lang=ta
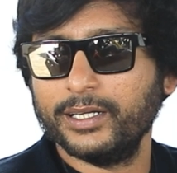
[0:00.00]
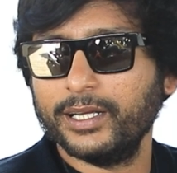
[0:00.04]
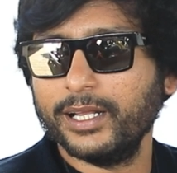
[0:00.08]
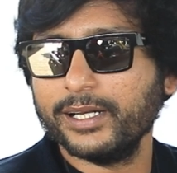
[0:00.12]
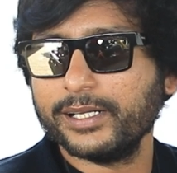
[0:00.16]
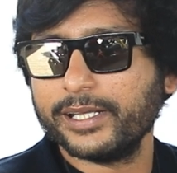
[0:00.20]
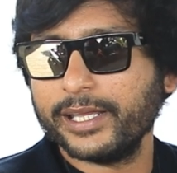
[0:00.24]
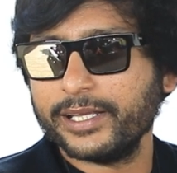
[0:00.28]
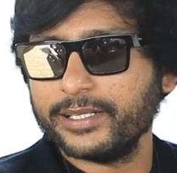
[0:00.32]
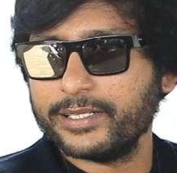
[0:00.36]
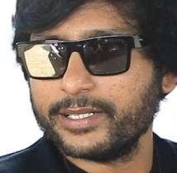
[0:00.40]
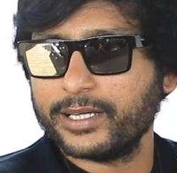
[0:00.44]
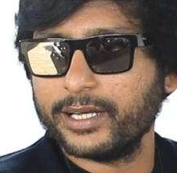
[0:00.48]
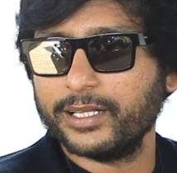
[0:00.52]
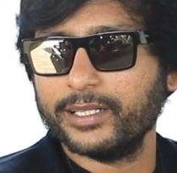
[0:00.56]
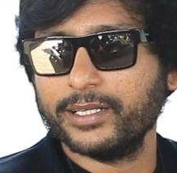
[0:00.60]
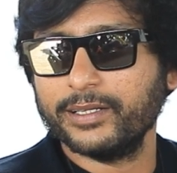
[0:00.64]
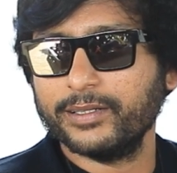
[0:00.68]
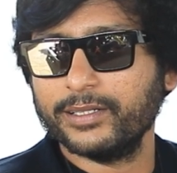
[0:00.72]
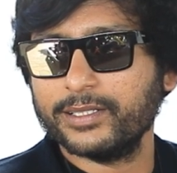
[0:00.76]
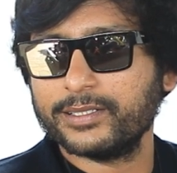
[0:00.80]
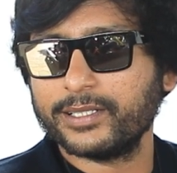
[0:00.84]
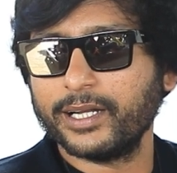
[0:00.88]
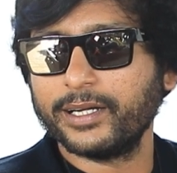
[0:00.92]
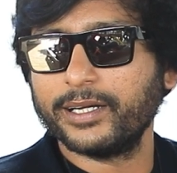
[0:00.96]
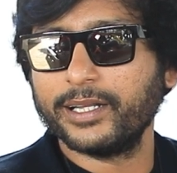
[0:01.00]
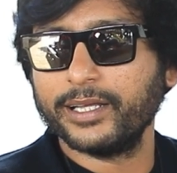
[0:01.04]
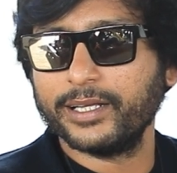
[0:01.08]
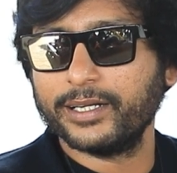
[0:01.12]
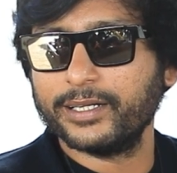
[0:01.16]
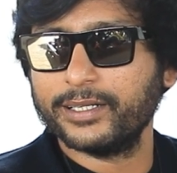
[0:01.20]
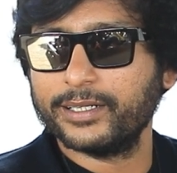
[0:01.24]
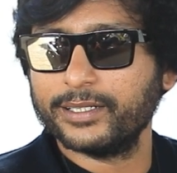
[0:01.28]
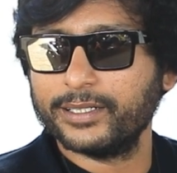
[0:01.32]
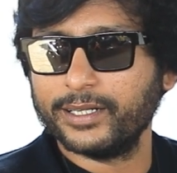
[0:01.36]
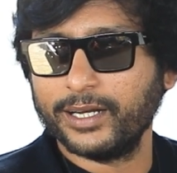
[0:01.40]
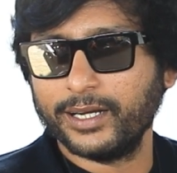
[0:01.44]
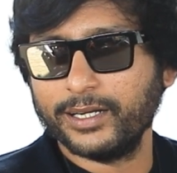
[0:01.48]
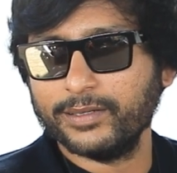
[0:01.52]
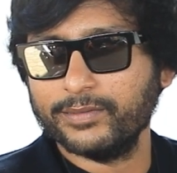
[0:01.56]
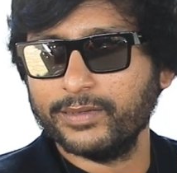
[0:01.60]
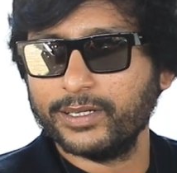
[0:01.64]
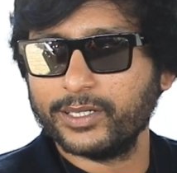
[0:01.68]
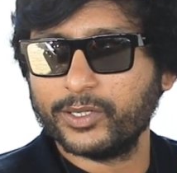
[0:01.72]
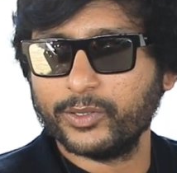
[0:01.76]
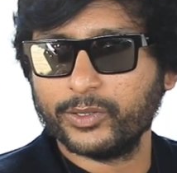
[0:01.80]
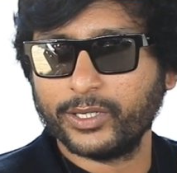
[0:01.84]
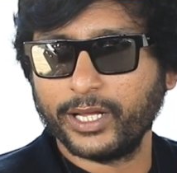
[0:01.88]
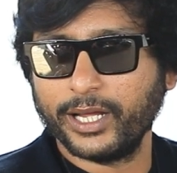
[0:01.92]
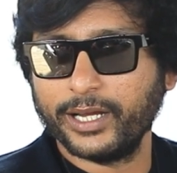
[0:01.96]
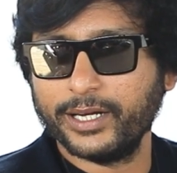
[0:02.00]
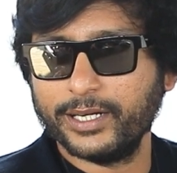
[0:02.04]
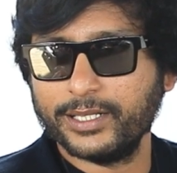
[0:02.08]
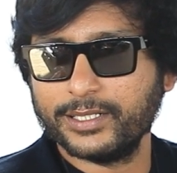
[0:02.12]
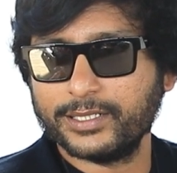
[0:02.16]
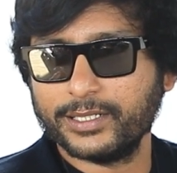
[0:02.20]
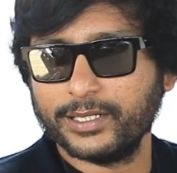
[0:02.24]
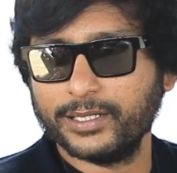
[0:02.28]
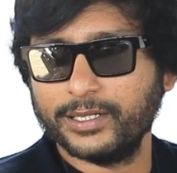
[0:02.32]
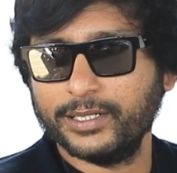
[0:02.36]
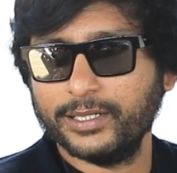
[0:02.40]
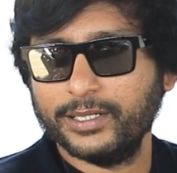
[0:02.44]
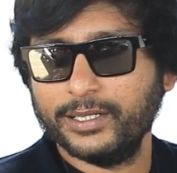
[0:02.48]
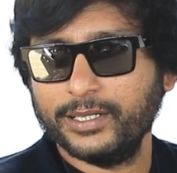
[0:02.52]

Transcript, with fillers: எல்கேஜிக்கு அது வந்து சட்டையர்ன்றதுனால ஒர்க் அவுட் ஆகிடுச்சு